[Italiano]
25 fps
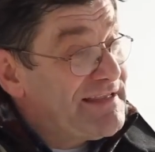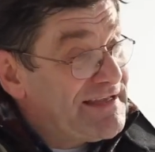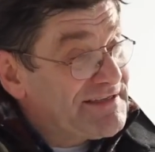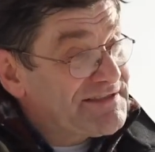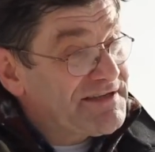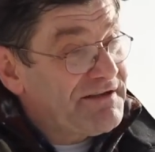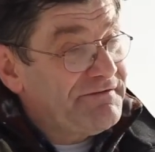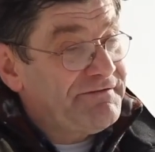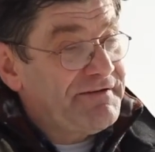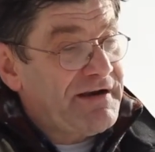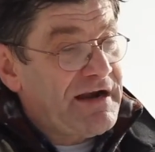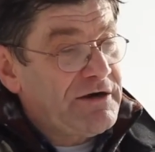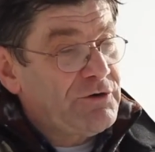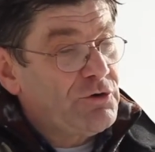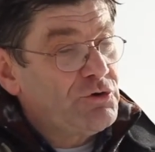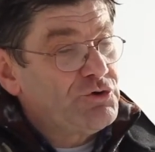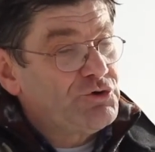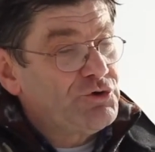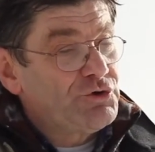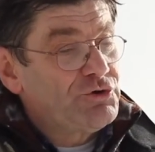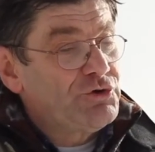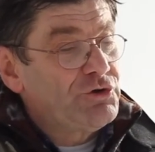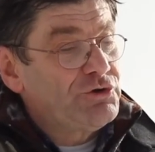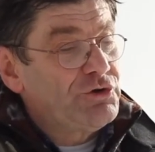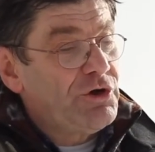I tedeschi
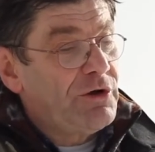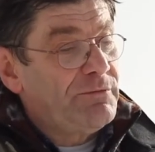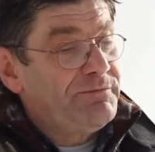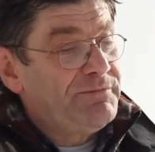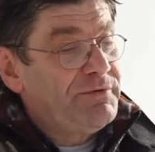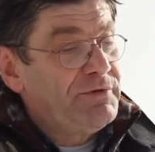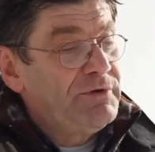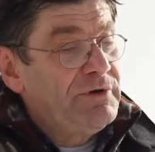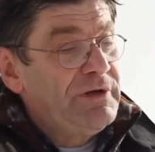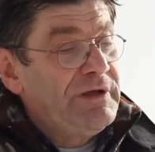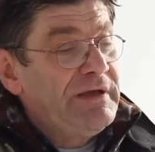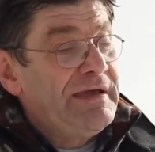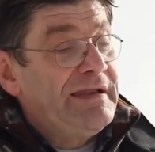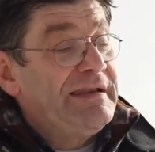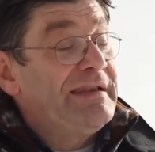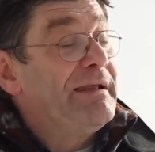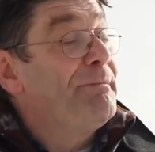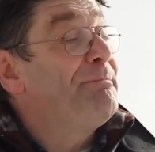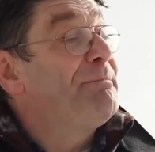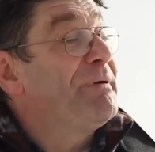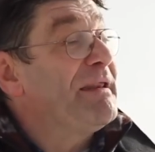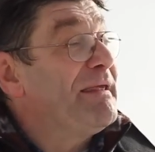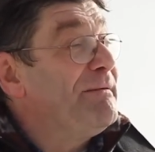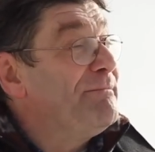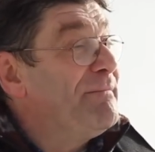faranno il giorno dopo
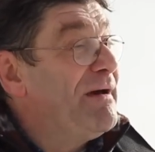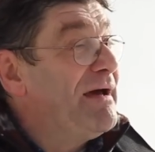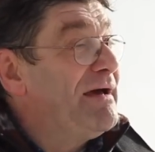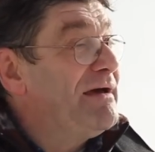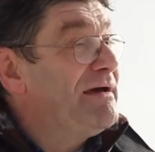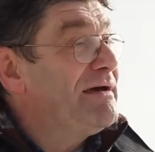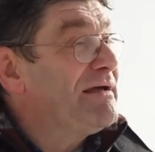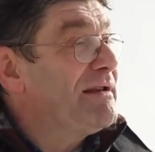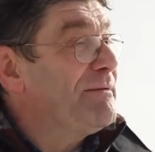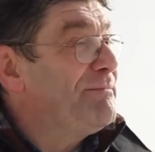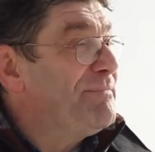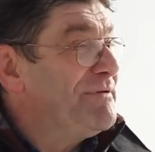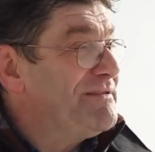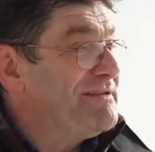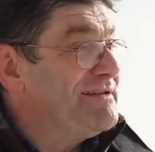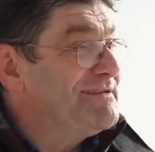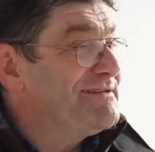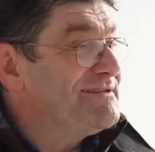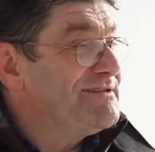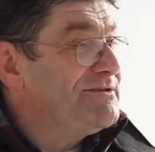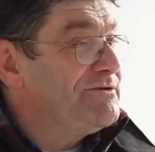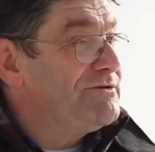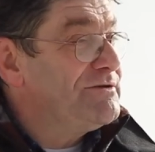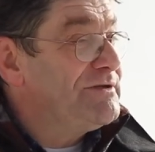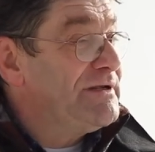la prima
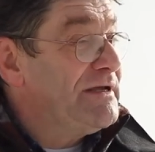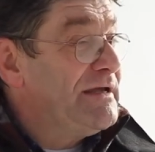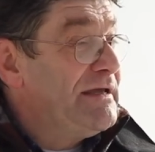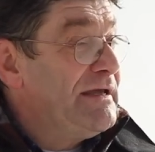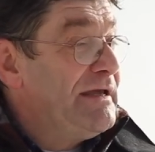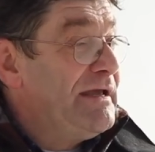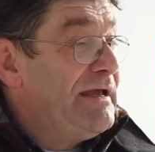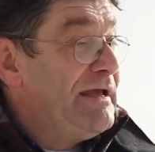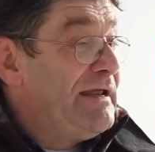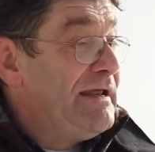ripetizione.